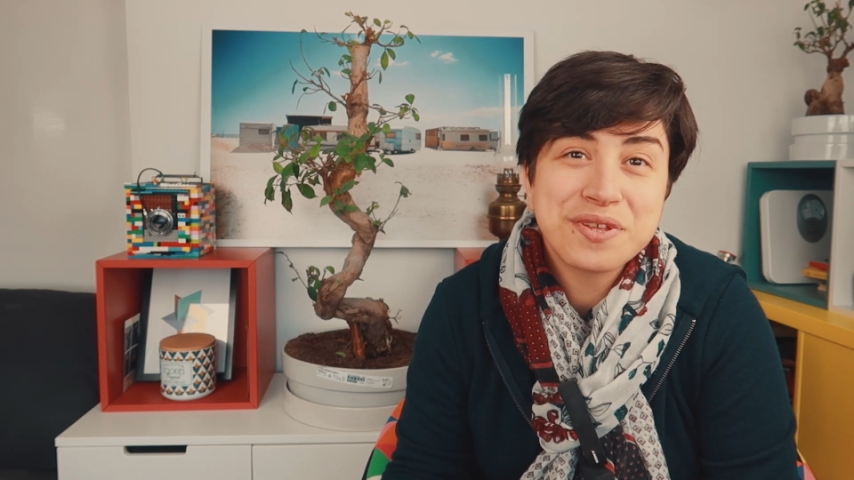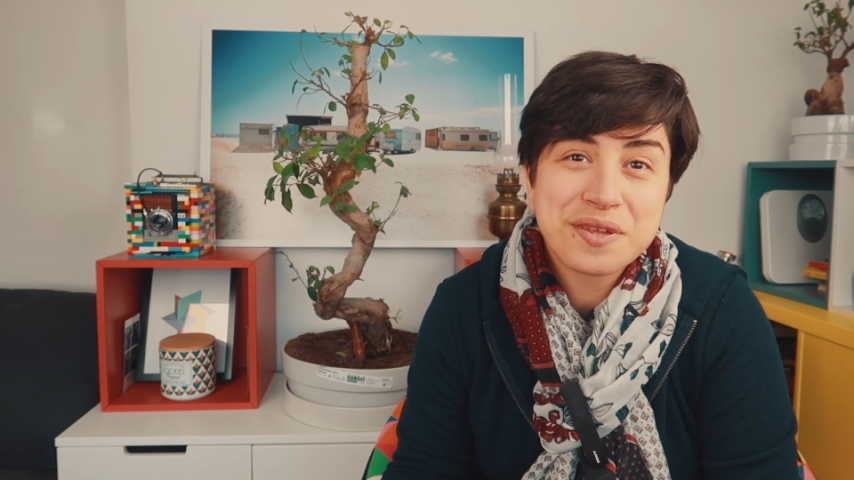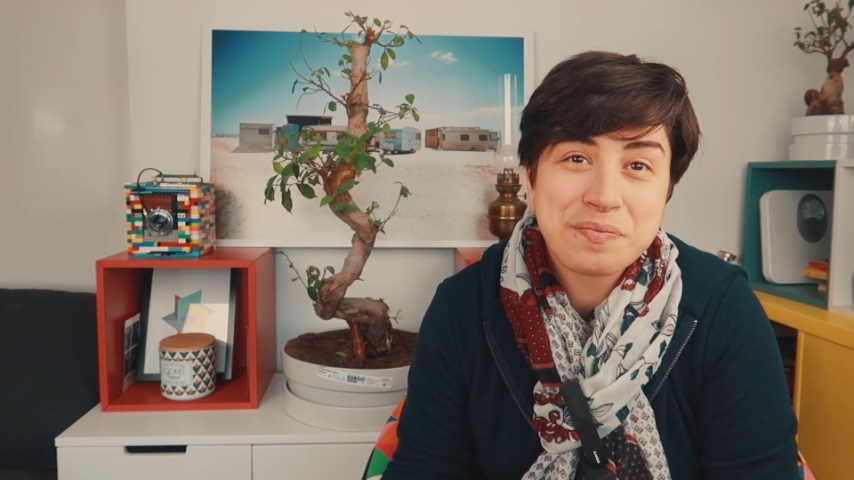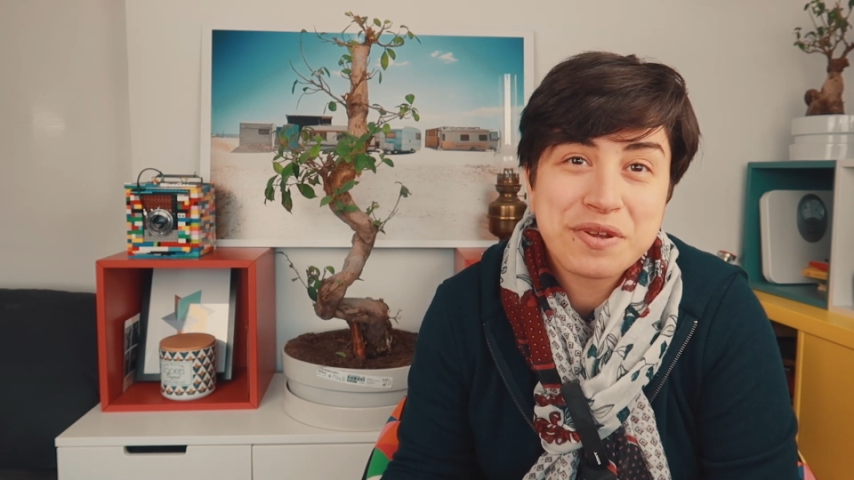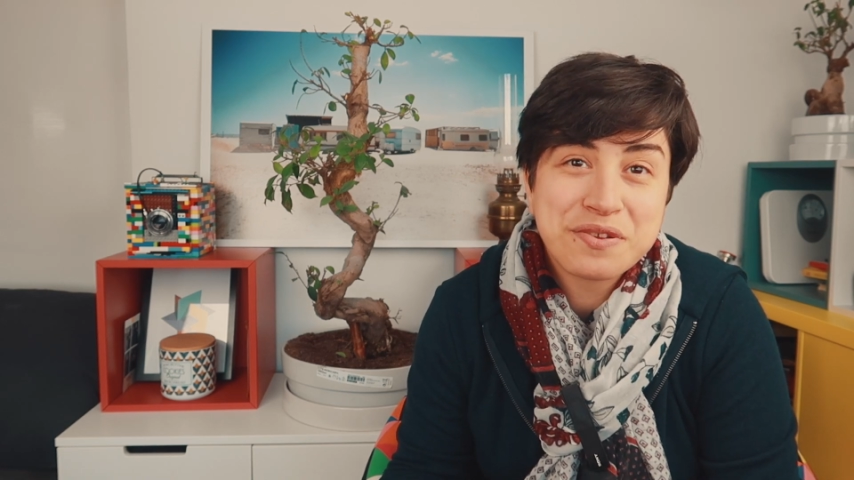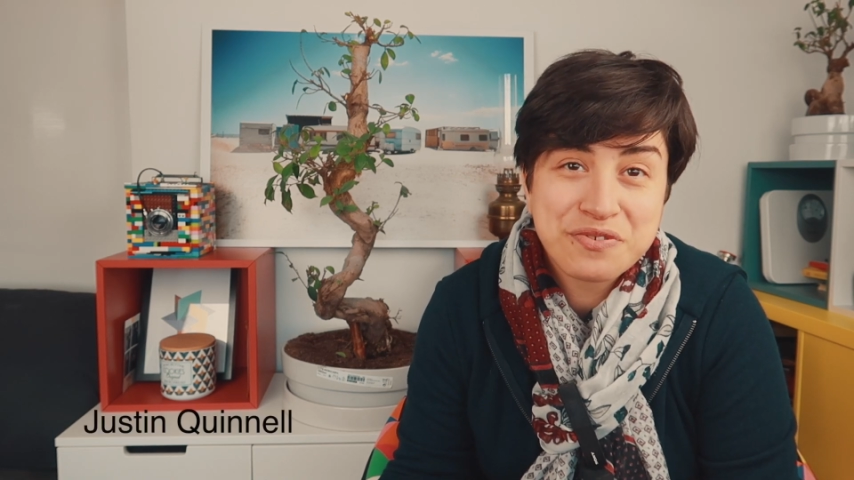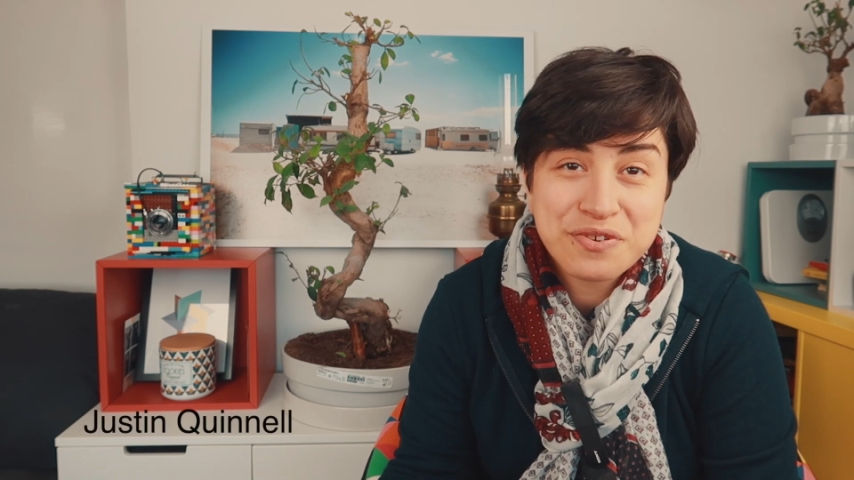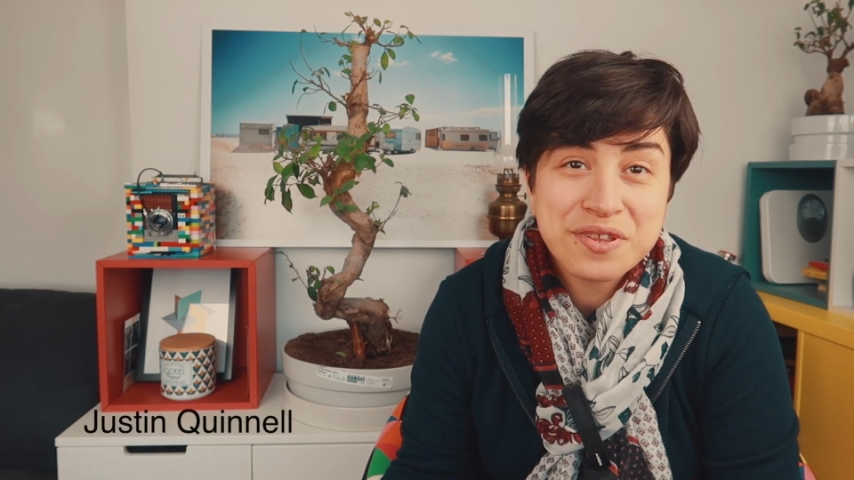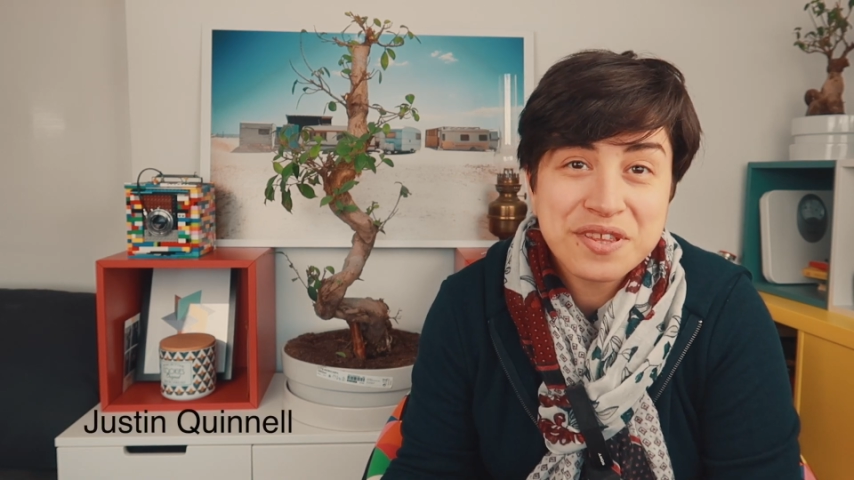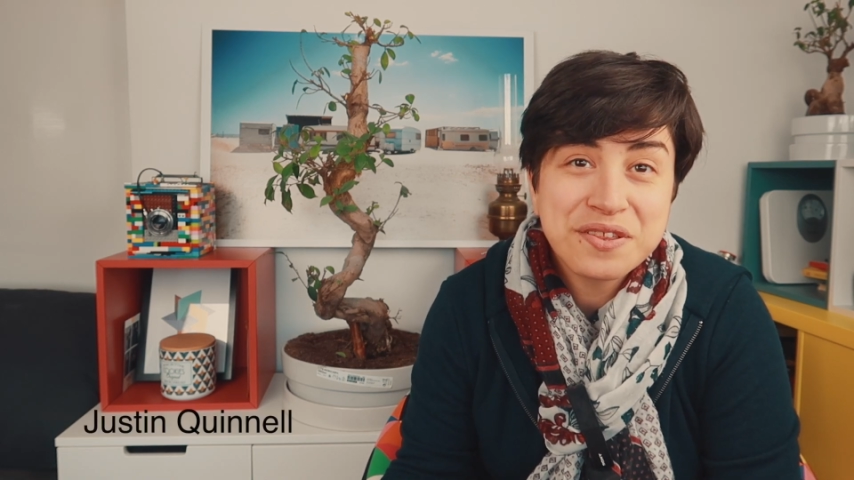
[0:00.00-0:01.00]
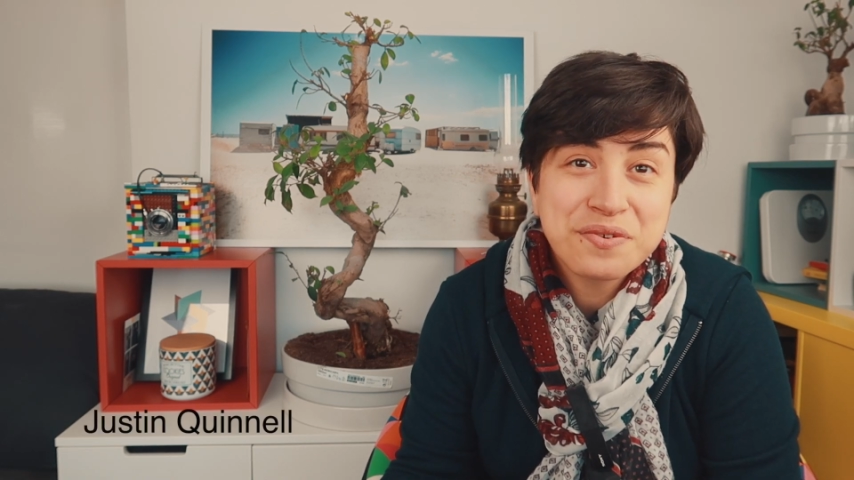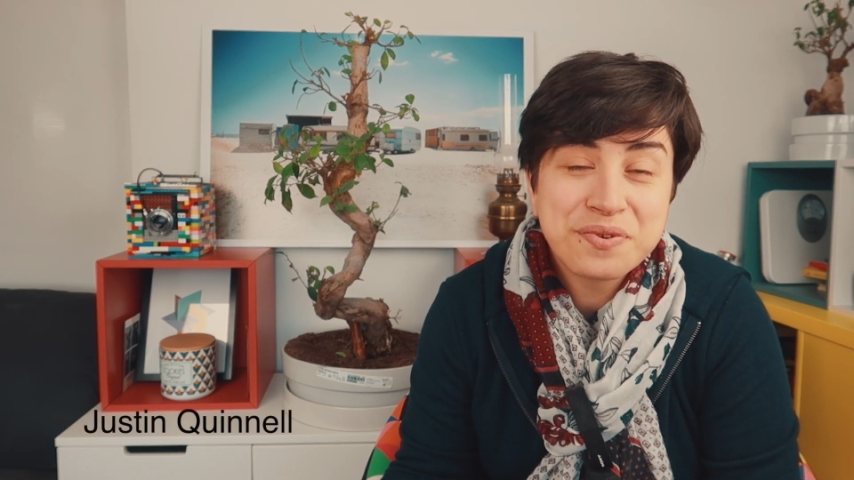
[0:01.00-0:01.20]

il s'appelle Justin